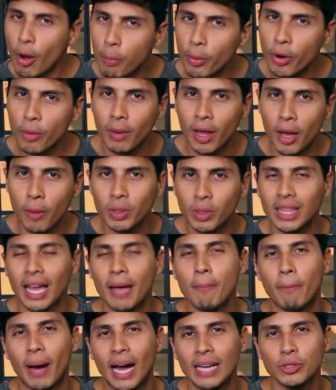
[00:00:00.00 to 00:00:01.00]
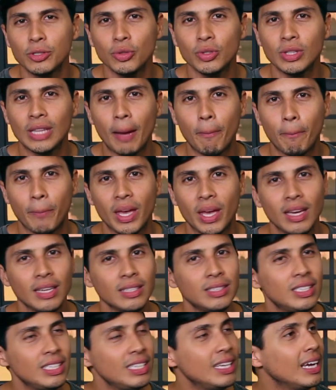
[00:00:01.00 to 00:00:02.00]
o problema, botar embaixo do
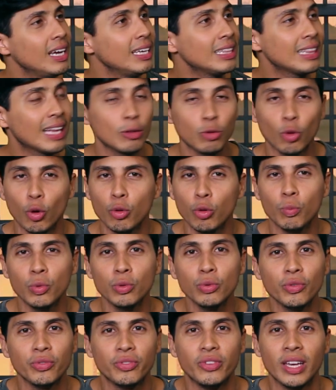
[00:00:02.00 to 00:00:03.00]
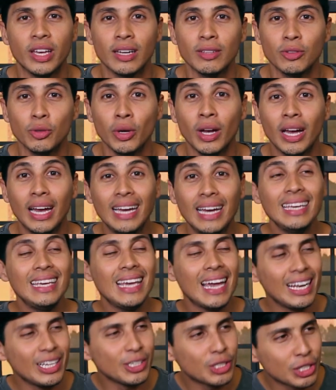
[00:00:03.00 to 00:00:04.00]
tapete e aí tá todo mundo vendo
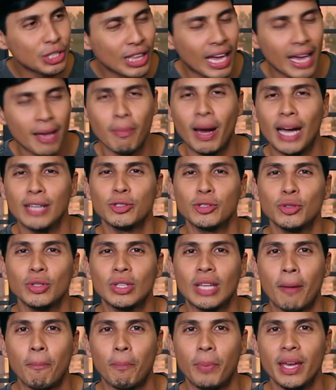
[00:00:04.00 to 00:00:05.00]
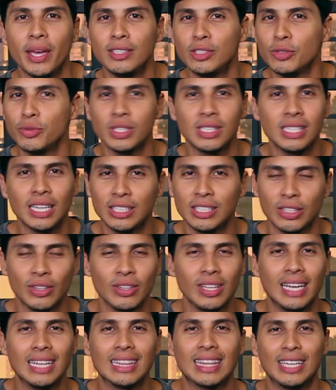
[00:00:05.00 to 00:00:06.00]
que ele está embaixo do tapete e você
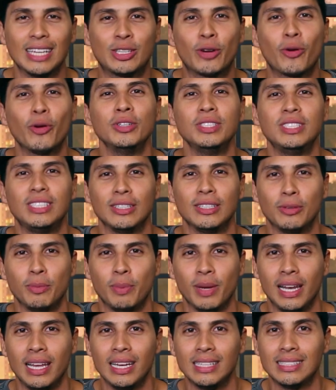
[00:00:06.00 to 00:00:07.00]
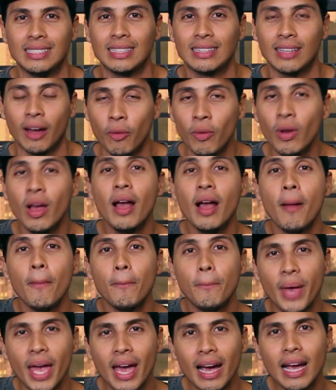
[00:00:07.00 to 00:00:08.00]
achando que ele tá escondido, beleza? Então,
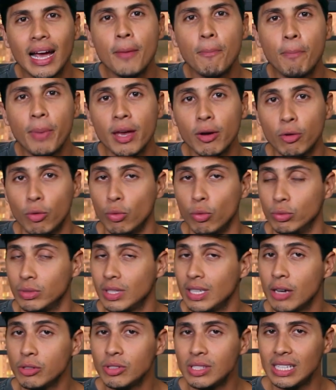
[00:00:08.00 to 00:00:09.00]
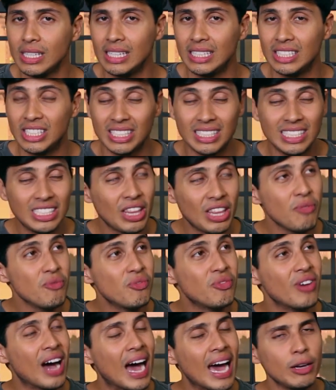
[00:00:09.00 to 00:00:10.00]
pega e pergunta. E é o seguinte, existem
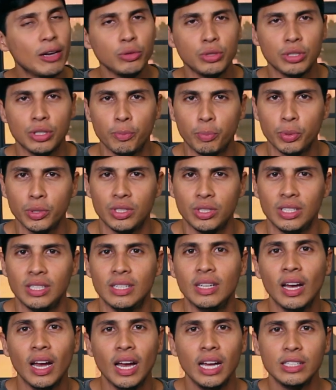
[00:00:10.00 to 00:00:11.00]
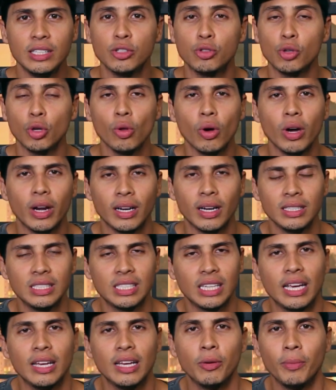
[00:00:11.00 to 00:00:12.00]
vários tipos de
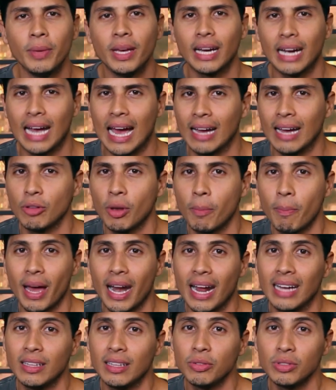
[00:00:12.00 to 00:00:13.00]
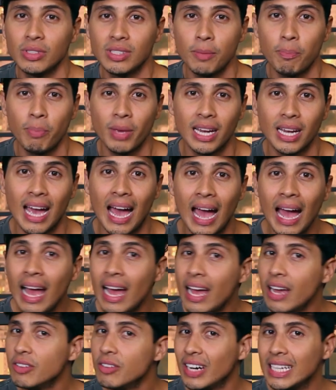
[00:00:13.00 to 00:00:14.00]
desodorante aí no mercado. A parada é você pegar,
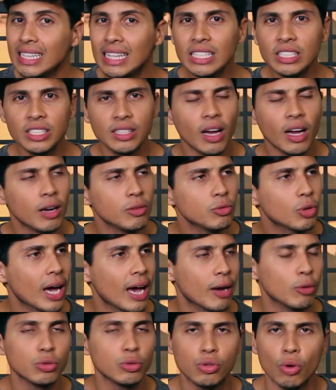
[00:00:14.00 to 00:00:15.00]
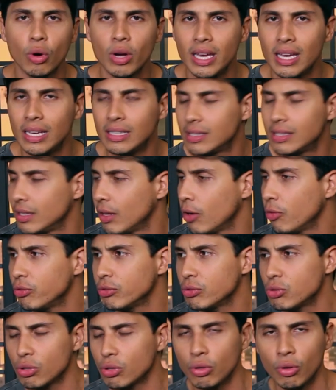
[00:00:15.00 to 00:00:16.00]
vai testando, cara, usou esse, não
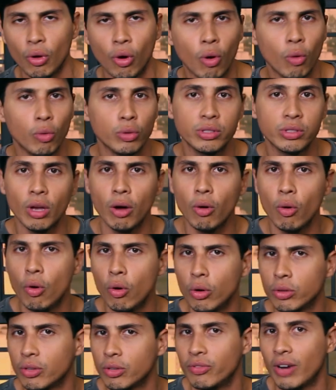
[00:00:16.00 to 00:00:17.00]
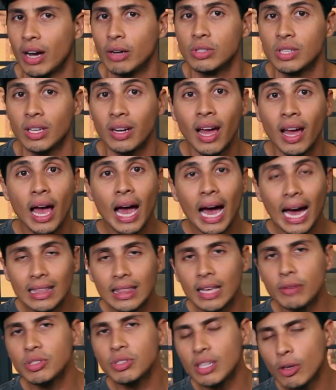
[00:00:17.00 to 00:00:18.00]
funcionou, usa outro, vai usando
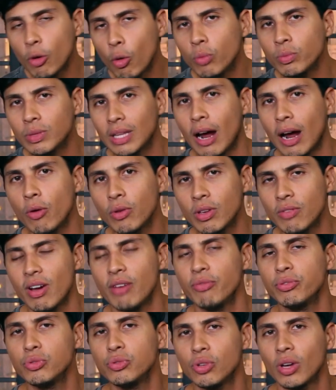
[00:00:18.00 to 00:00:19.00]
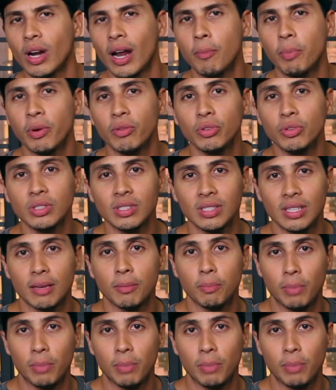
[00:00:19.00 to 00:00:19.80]
até você encontrar o que vai funcionar para você,